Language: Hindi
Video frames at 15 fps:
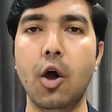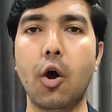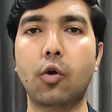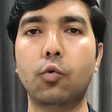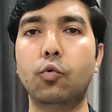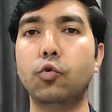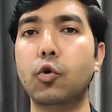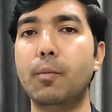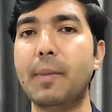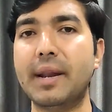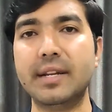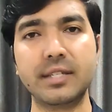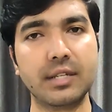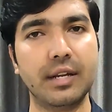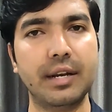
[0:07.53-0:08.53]
और उनको
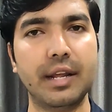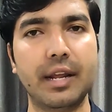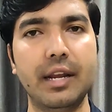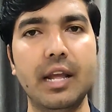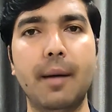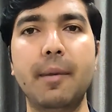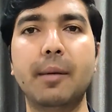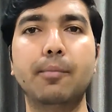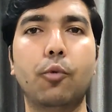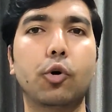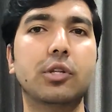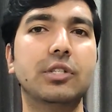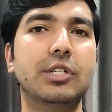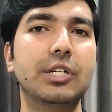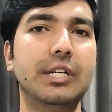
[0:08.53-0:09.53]
मैनेज करने के लिए हमें एक
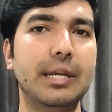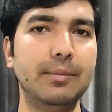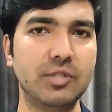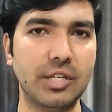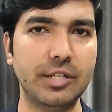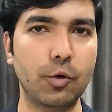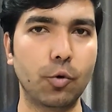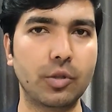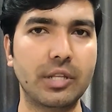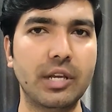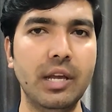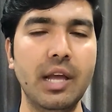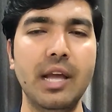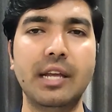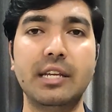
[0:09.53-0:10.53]
बहुत अच्छी टीम चाहिए होती है